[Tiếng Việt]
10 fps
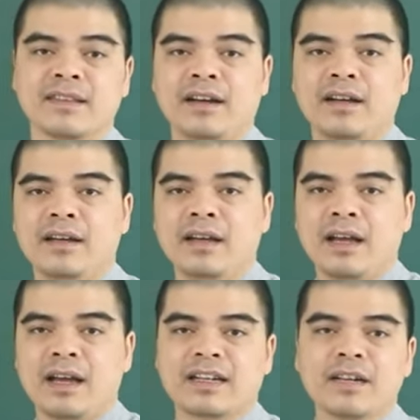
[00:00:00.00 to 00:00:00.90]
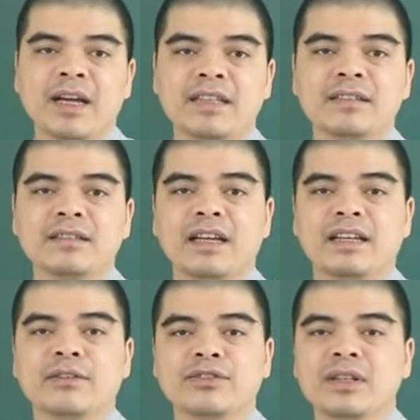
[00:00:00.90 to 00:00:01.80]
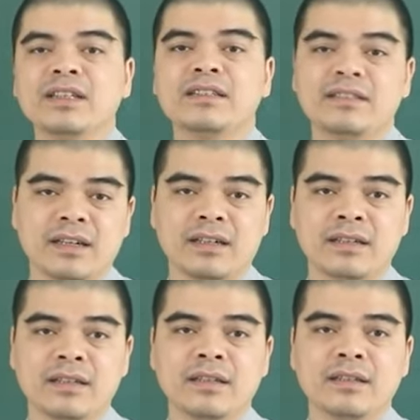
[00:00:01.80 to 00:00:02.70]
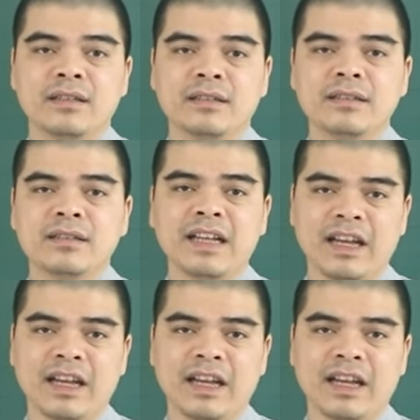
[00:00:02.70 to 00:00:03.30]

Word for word: Đó. À, các bạn chưa thể hiểu rõ thị trường như thế